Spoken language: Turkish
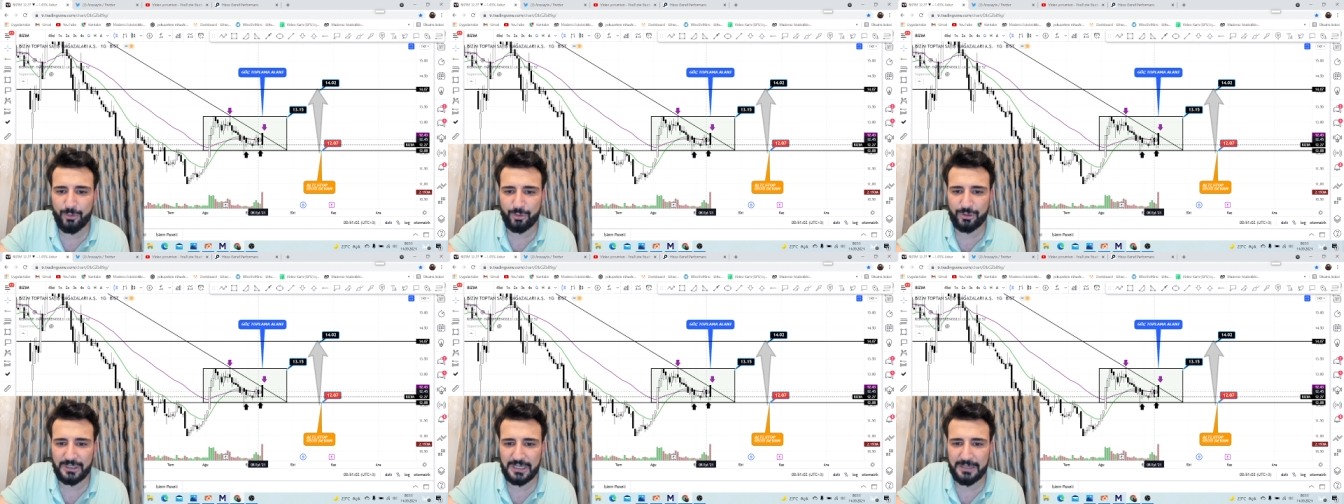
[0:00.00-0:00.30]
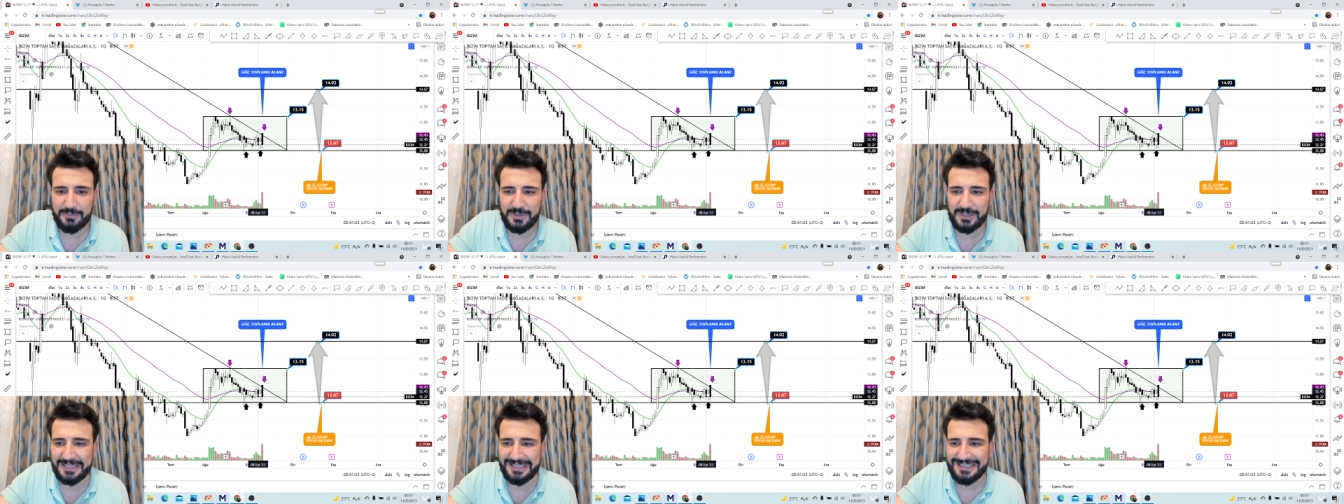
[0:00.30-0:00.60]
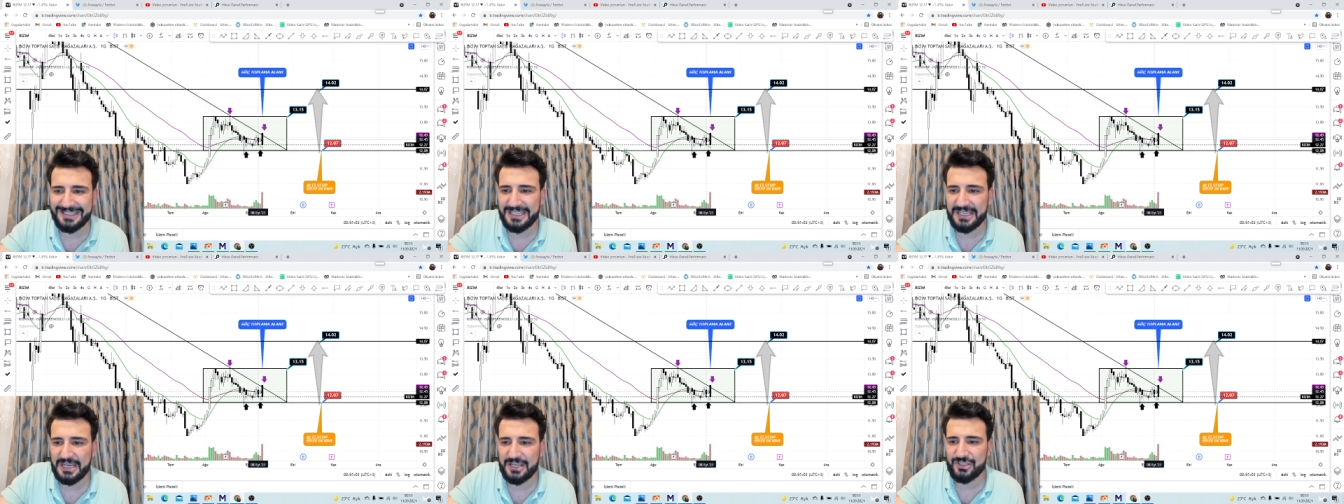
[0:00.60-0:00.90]

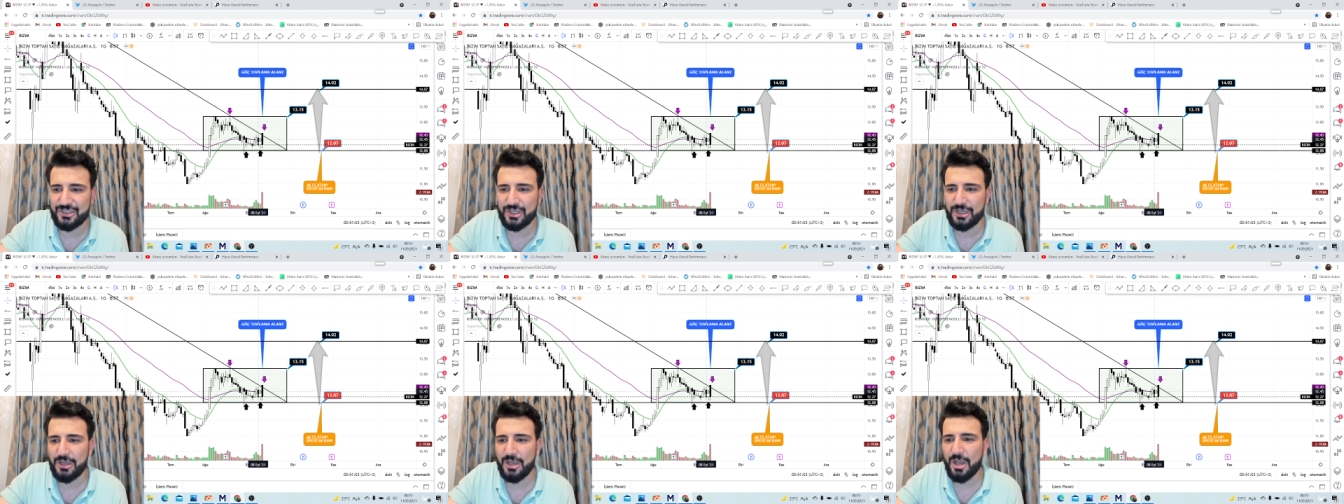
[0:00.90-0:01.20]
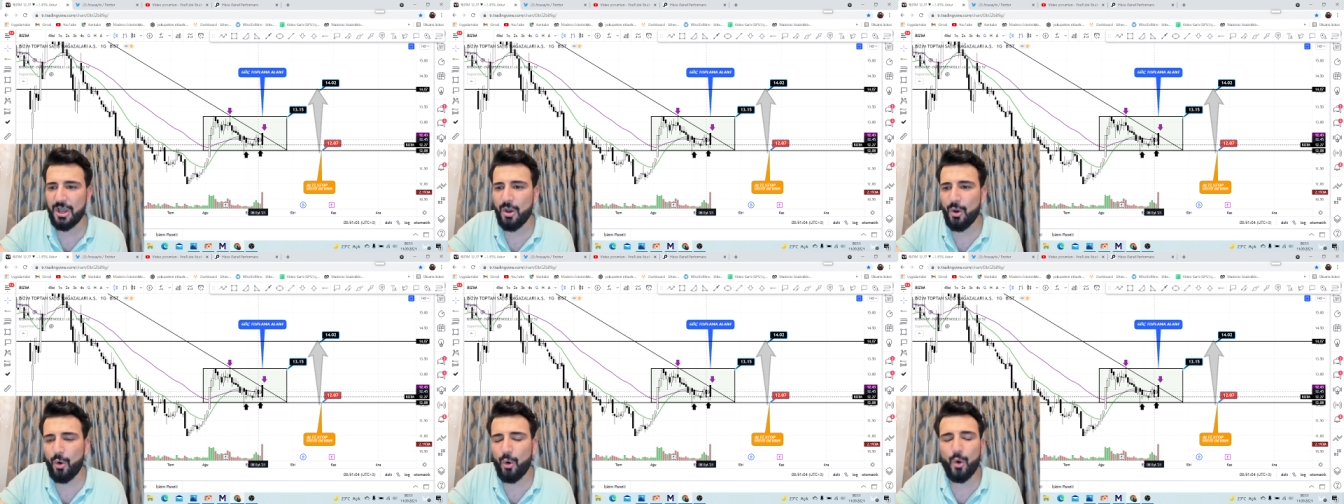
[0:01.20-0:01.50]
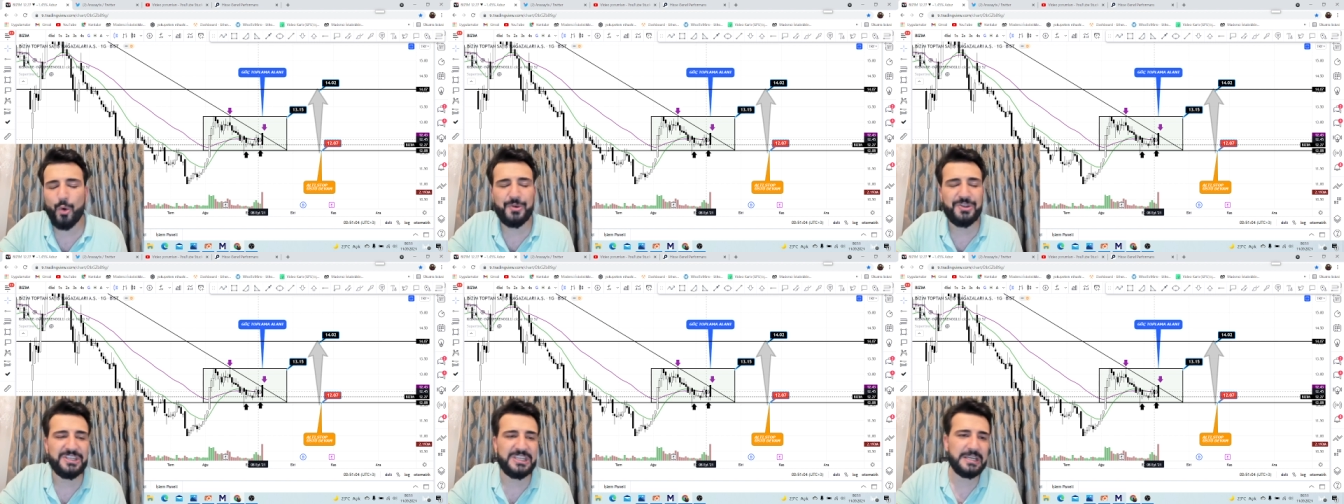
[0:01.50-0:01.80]
ortalamanın direnci
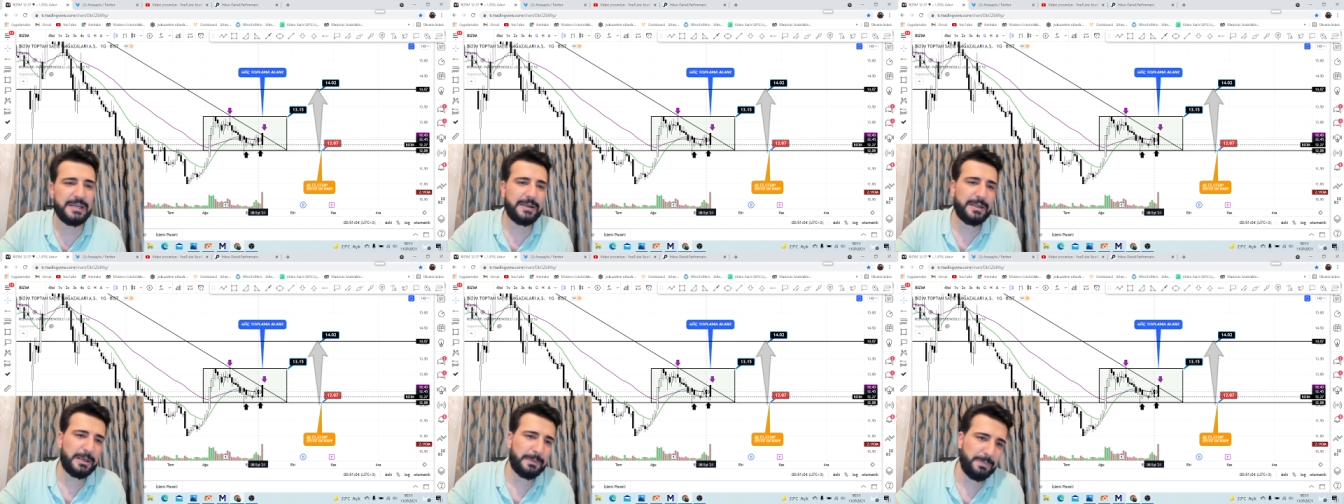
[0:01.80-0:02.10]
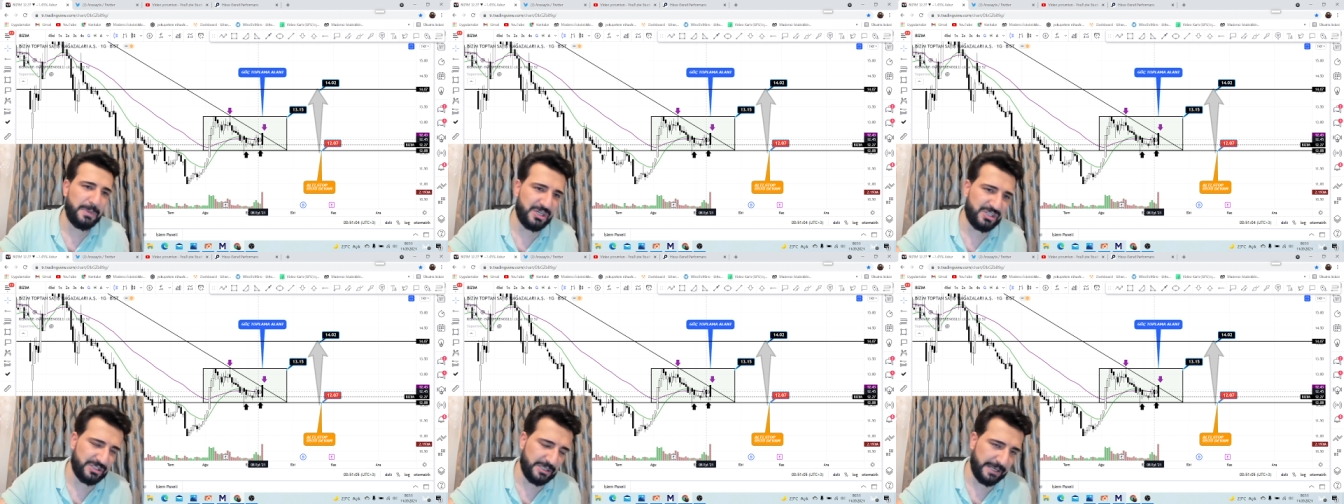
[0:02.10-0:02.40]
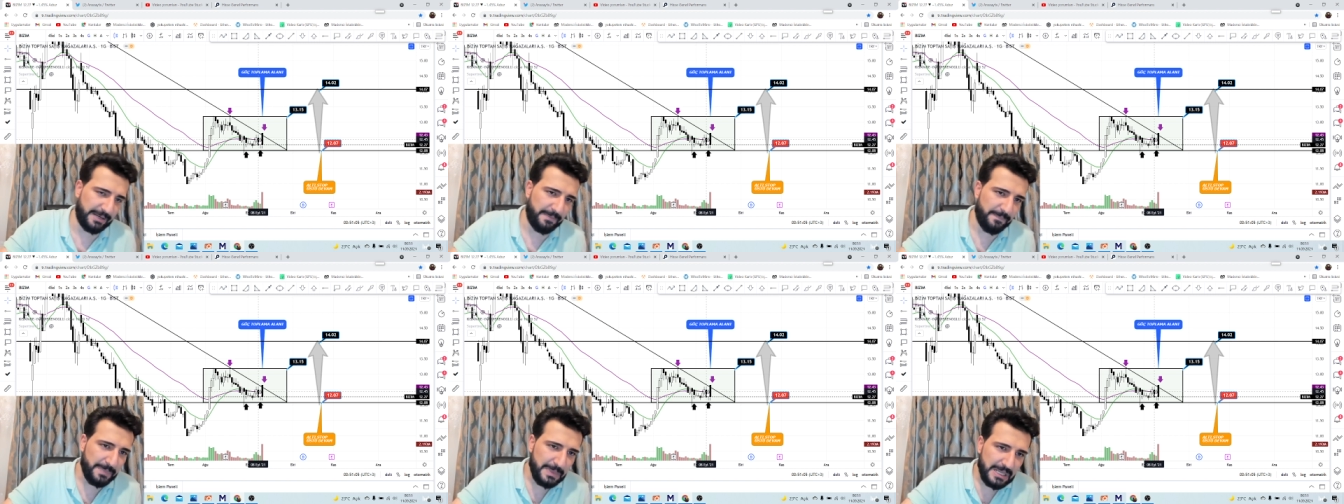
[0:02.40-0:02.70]

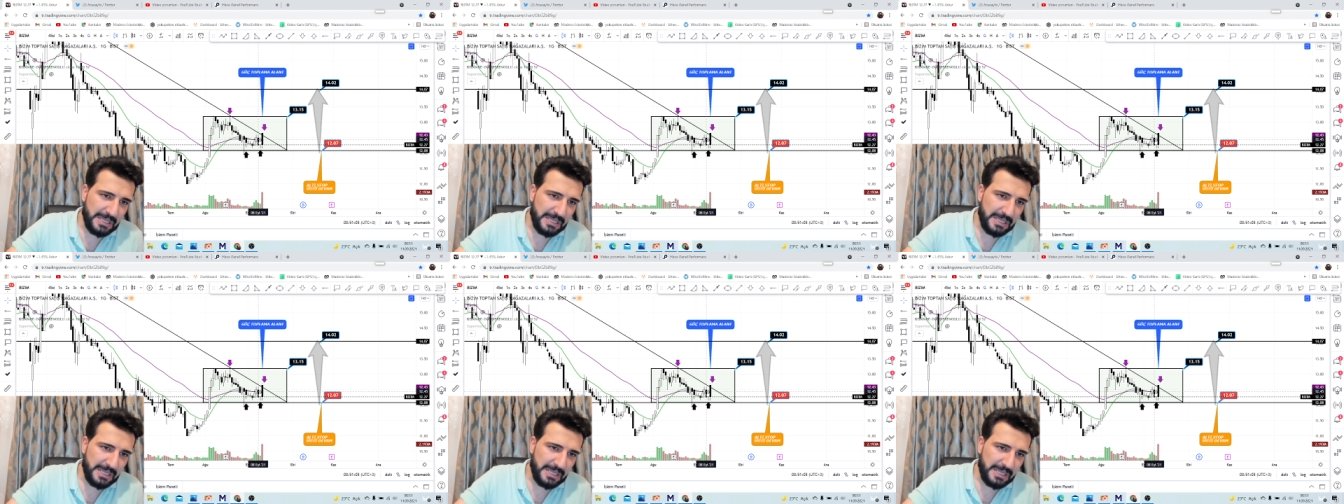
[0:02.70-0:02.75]
12.45'ler.